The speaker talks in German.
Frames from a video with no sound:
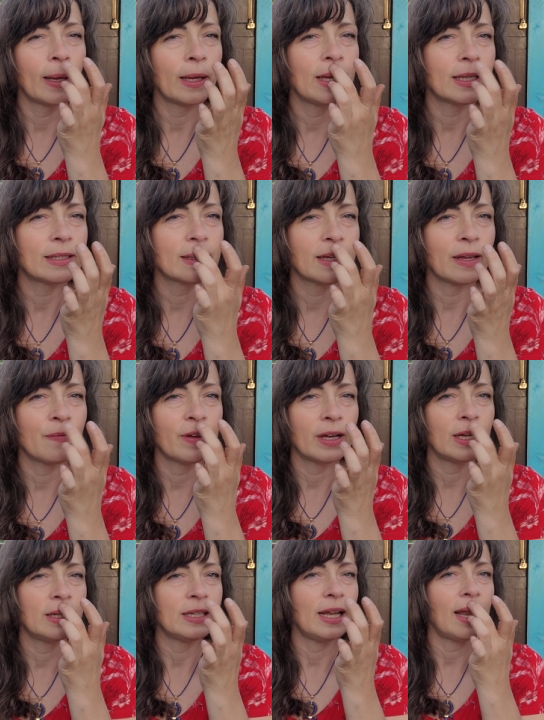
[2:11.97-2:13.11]
Jetzt gehen
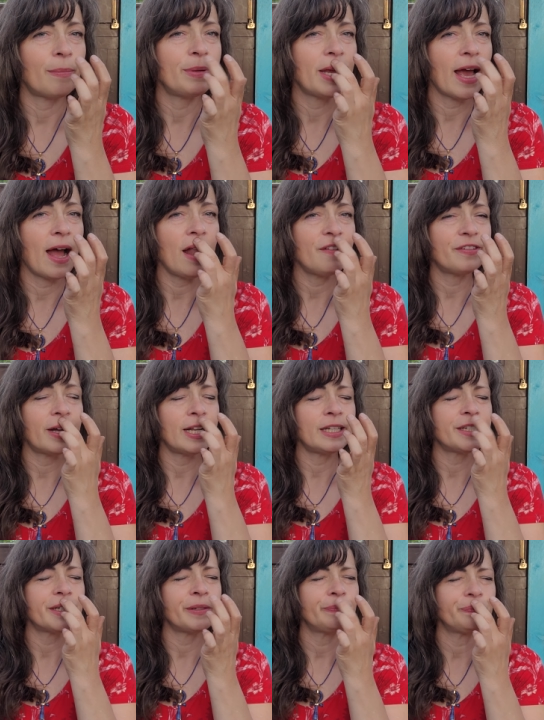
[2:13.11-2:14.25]
wir in die
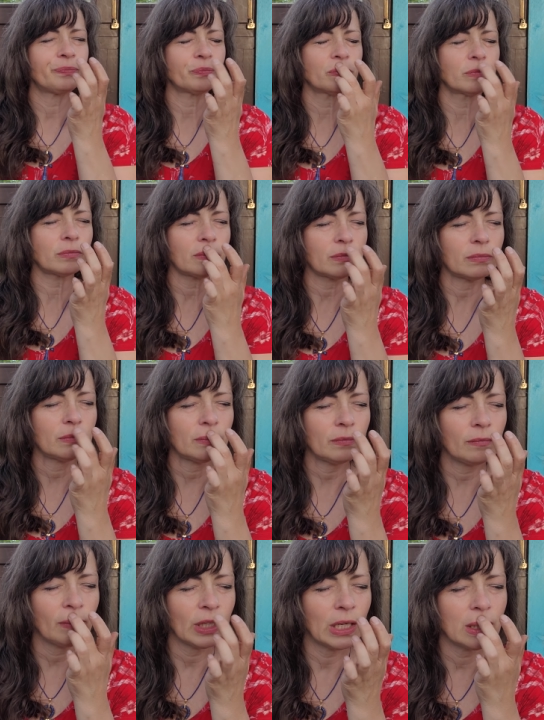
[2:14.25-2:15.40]
Labialfalte.
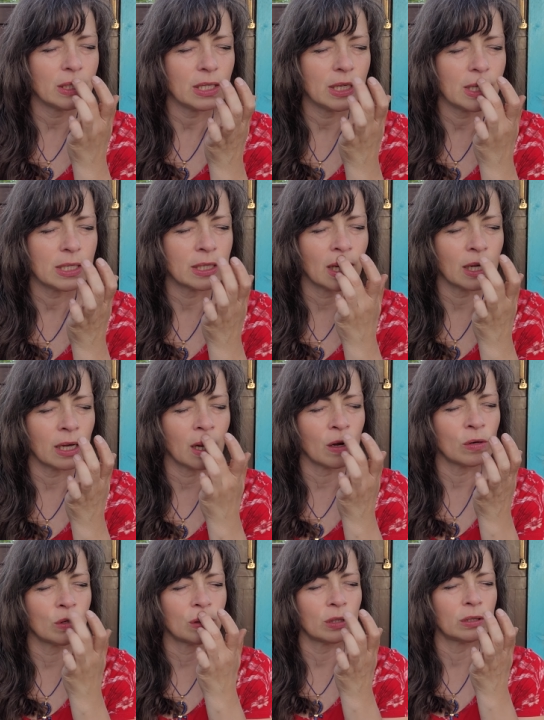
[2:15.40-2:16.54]
Dieser
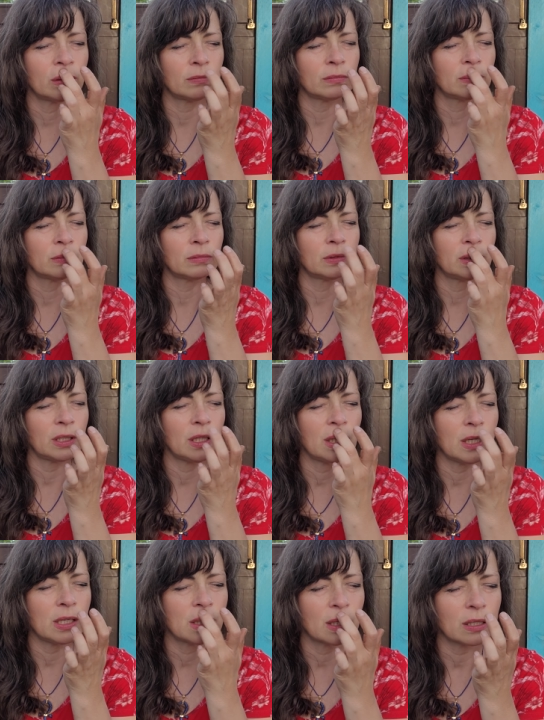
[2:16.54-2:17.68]
Rauch,
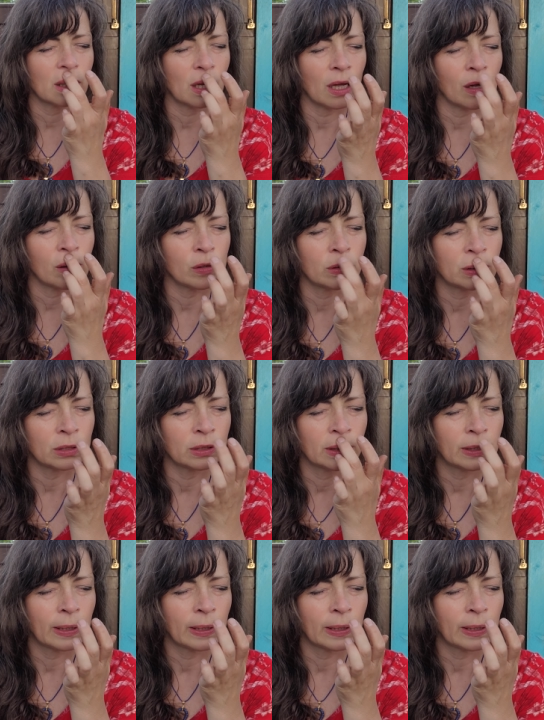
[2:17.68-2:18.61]
dieses Rauchen.